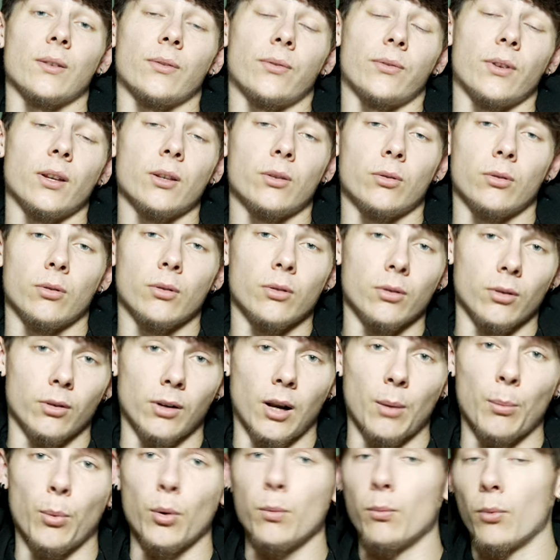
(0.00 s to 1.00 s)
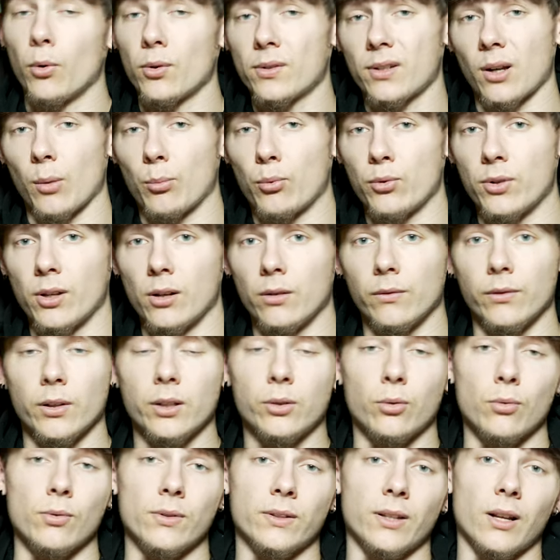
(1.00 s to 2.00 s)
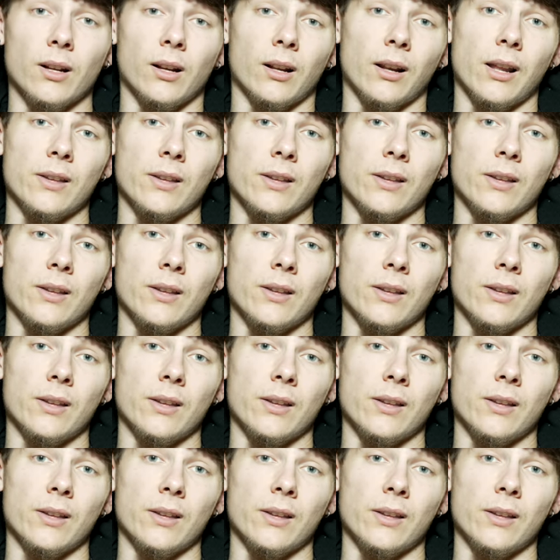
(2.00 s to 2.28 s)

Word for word: ça fait que l'abonnement sera plus élevé qu'une salle